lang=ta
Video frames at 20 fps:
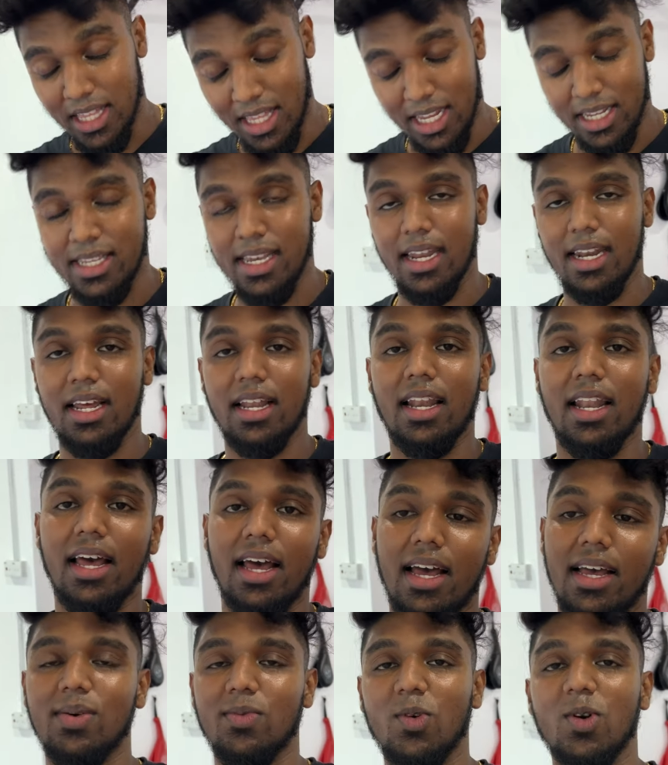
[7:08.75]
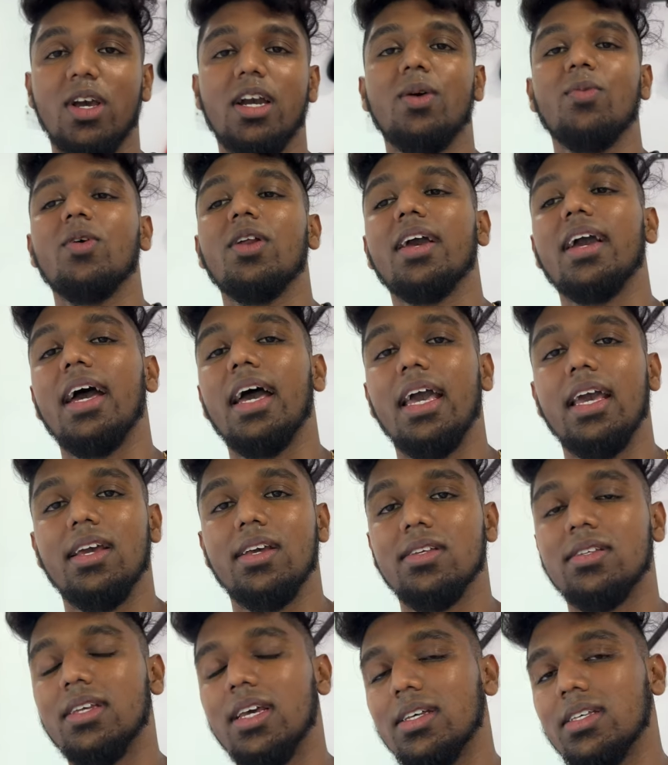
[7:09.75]
இந்த சேனலில் முழுக்க முழுக்க
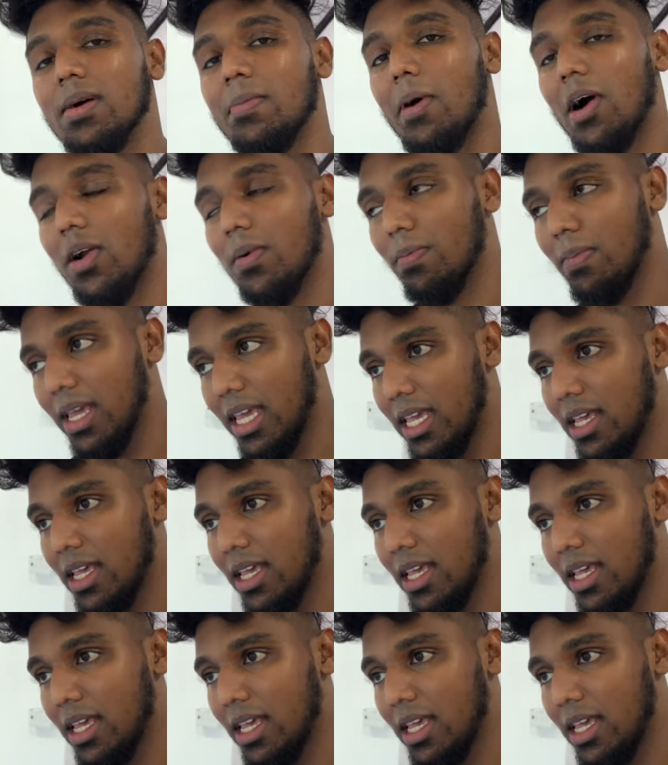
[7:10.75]
இட்ஸ் ஜஸ்ட் அபவுட் மீ